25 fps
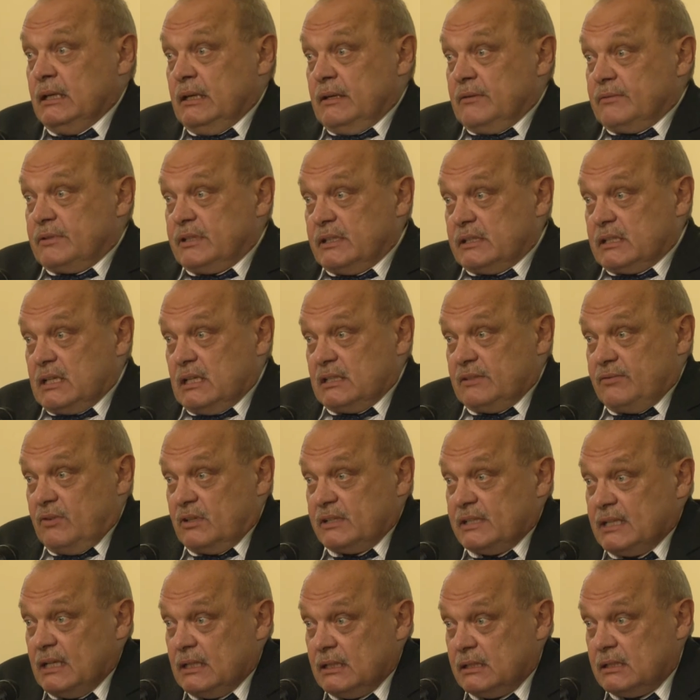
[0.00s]
Wszystkie
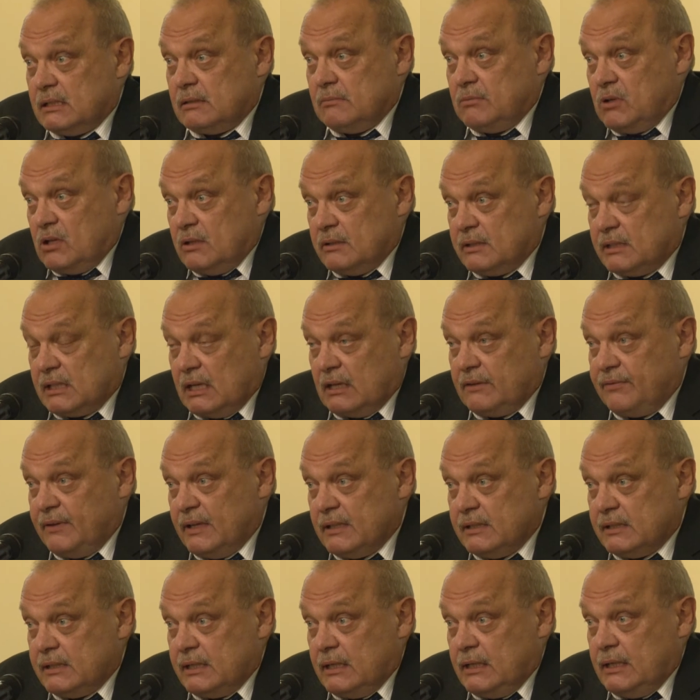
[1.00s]
związane z tym
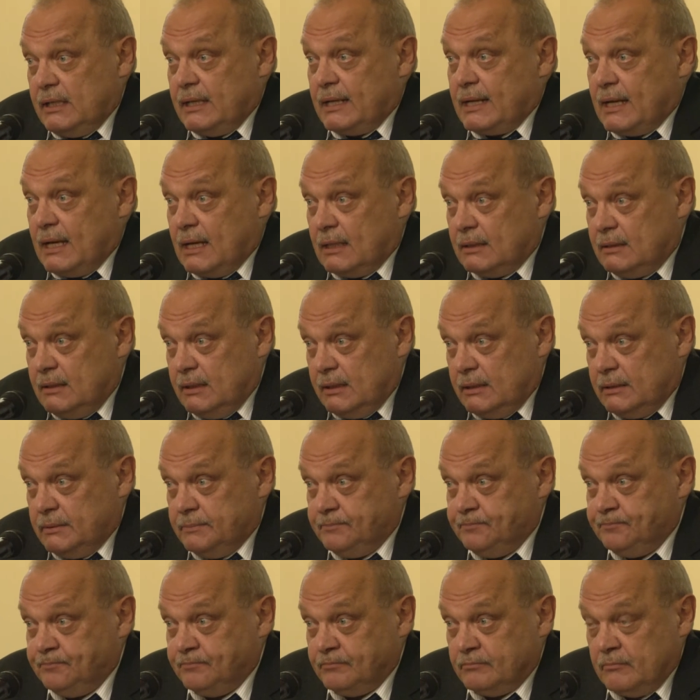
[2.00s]
konsekwencje i rady.
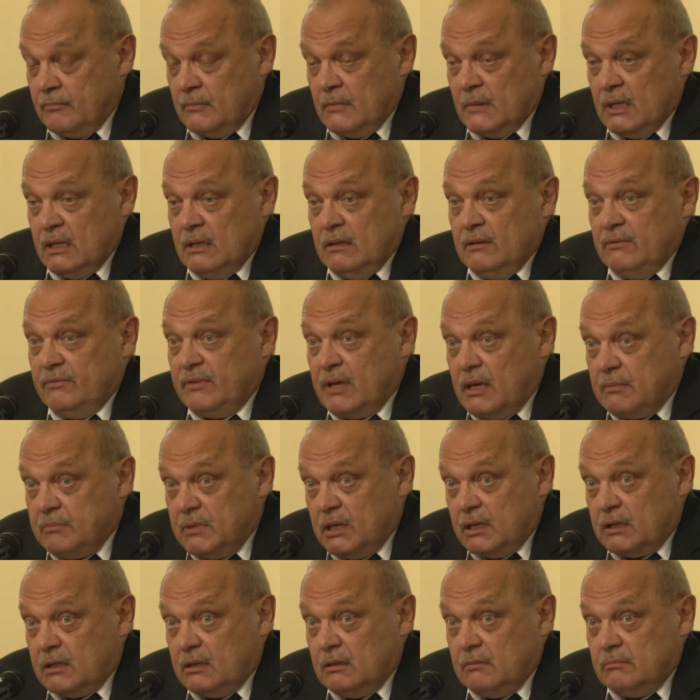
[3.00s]
Wiemy,
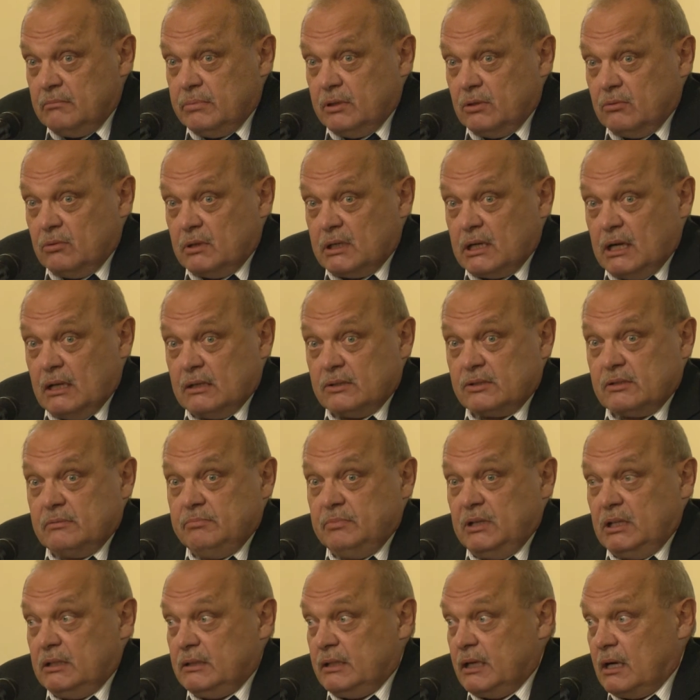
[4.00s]
kim był Karl
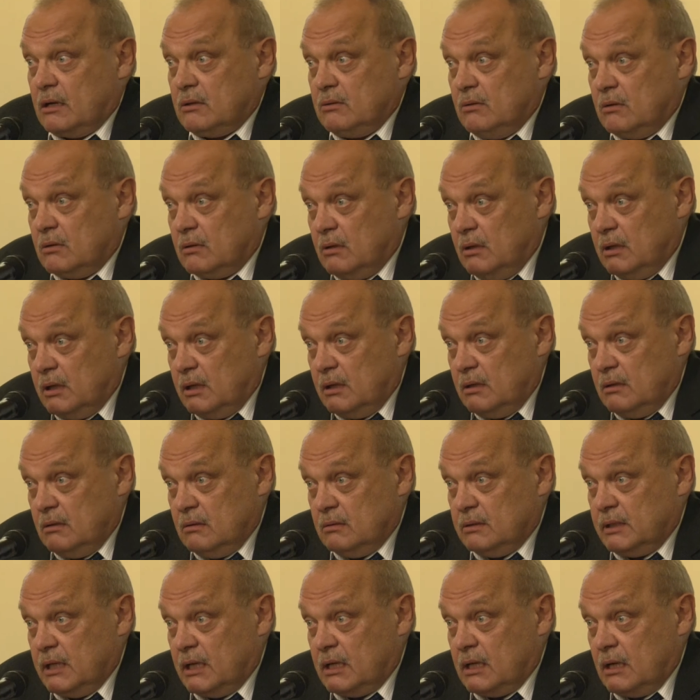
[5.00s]
Schmitt, jaką rolę
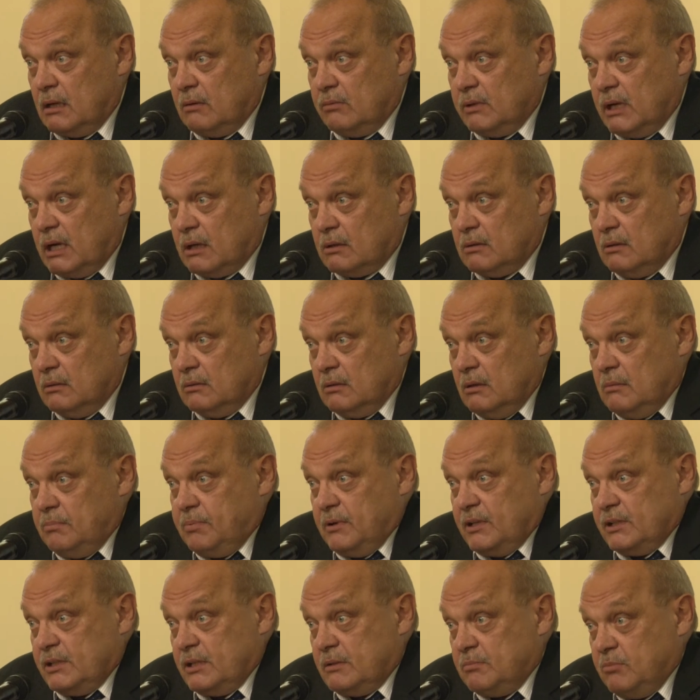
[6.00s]
odegrał jako, no
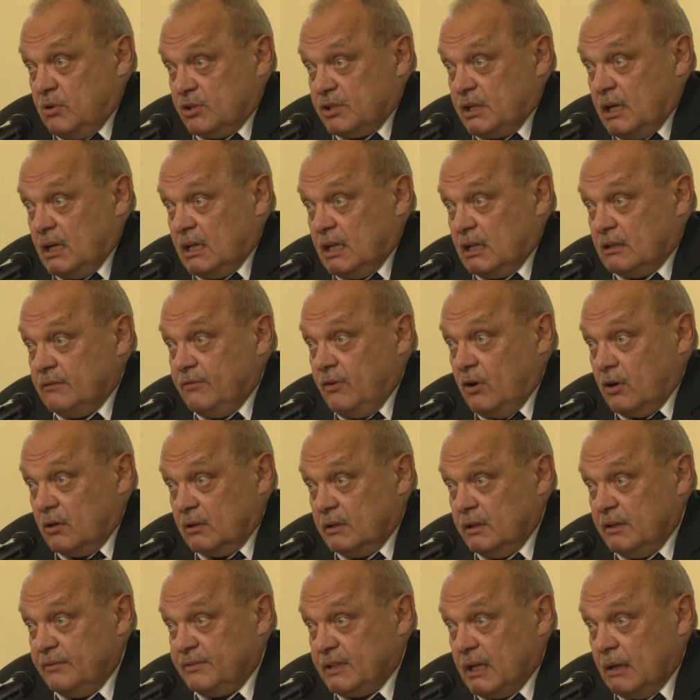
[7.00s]
powiedzieć można,
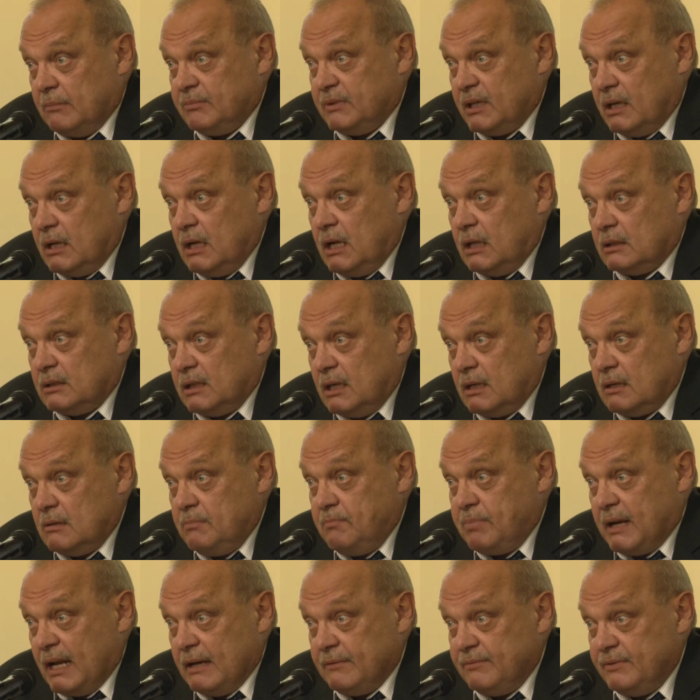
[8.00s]
nadworny w tamtych latach
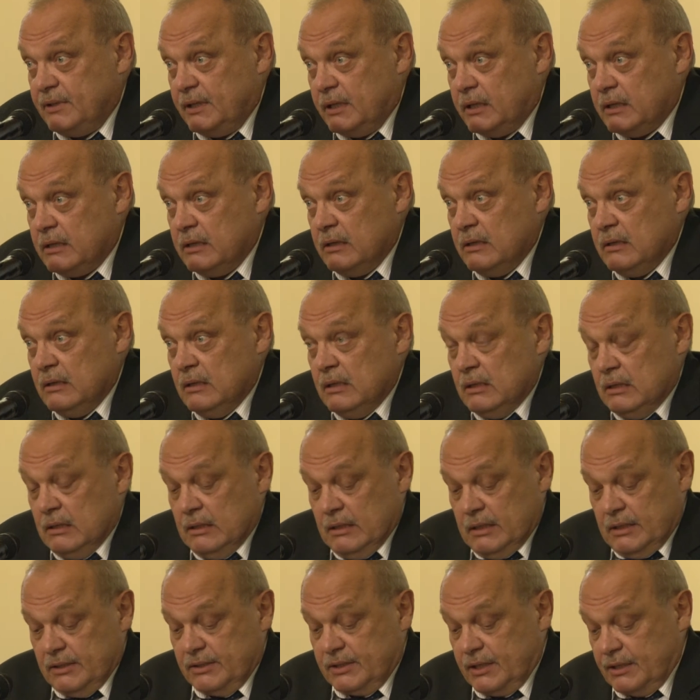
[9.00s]
prawnik
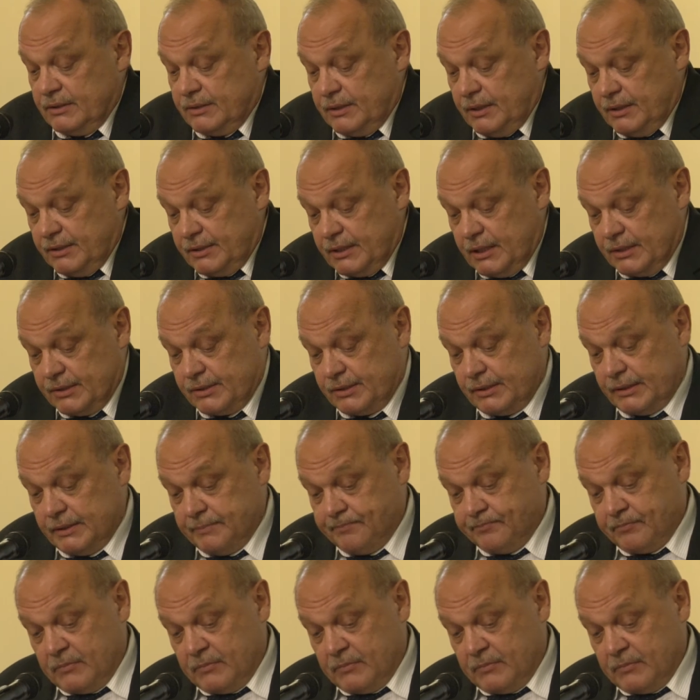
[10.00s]
III Rzeszy.